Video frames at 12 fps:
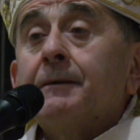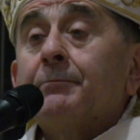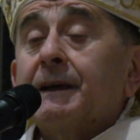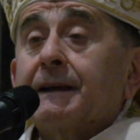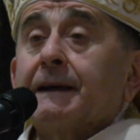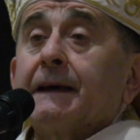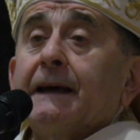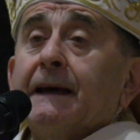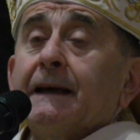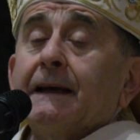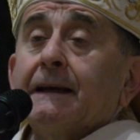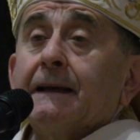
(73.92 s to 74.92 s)

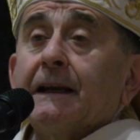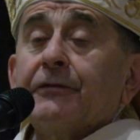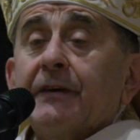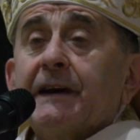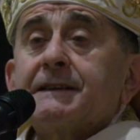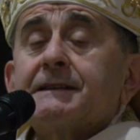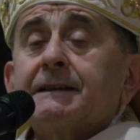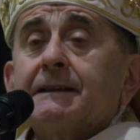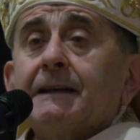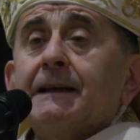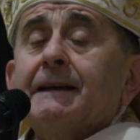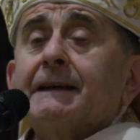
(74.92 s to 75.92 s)
perché la festa
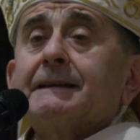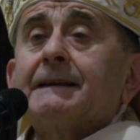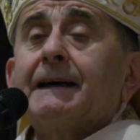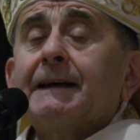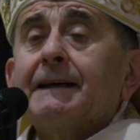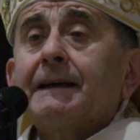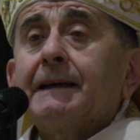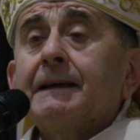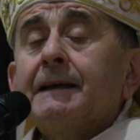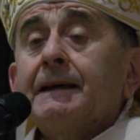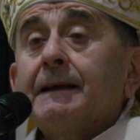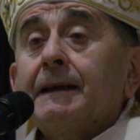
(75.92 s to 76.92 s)
del Natale,
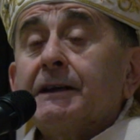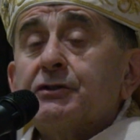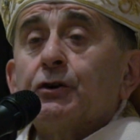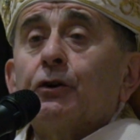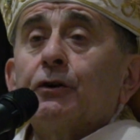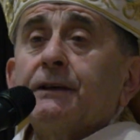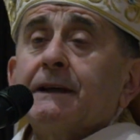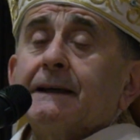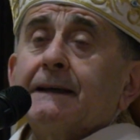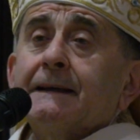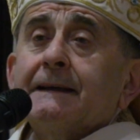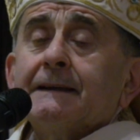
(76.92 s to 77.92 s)
la
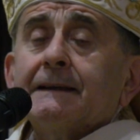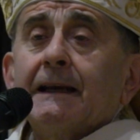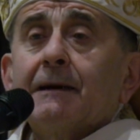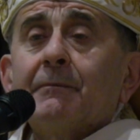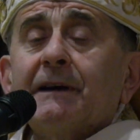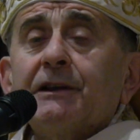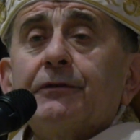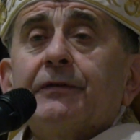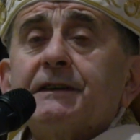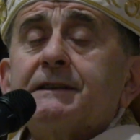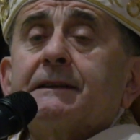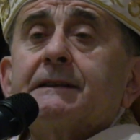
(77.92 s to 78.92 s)
gioia della
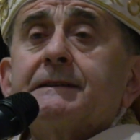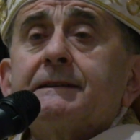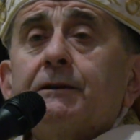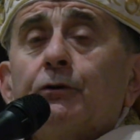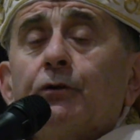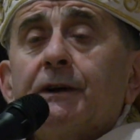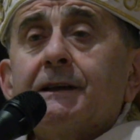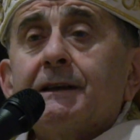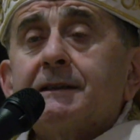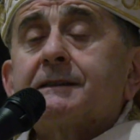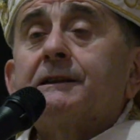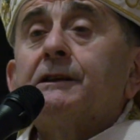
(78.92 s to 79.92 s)
manifestazione
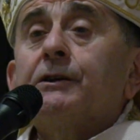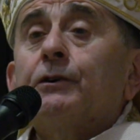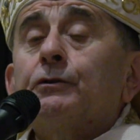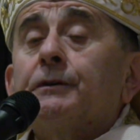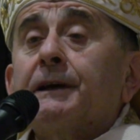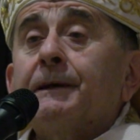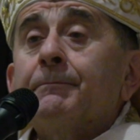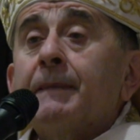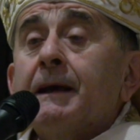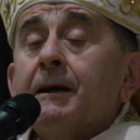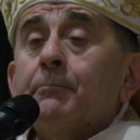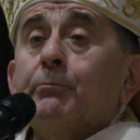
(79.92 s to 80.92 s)
del Signore
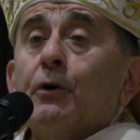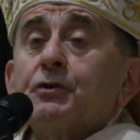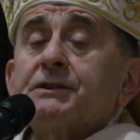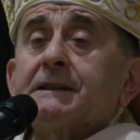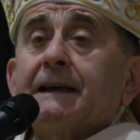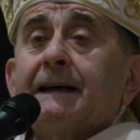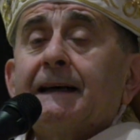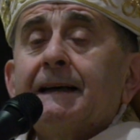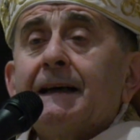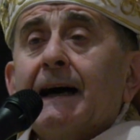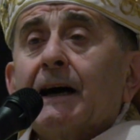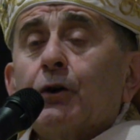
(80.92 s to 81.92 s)
possa
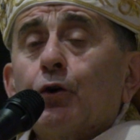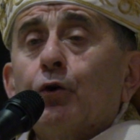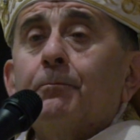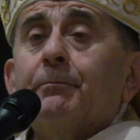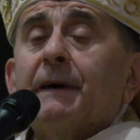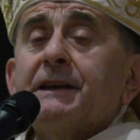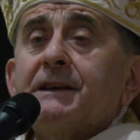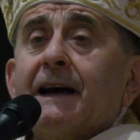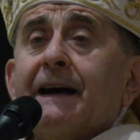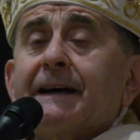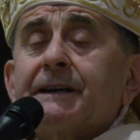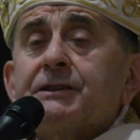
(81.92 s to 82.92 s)

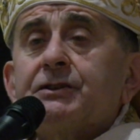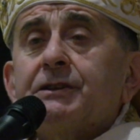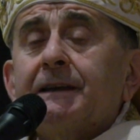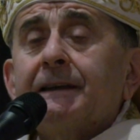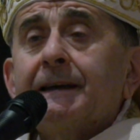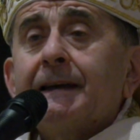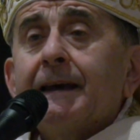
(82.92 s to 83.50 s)
accompagnarci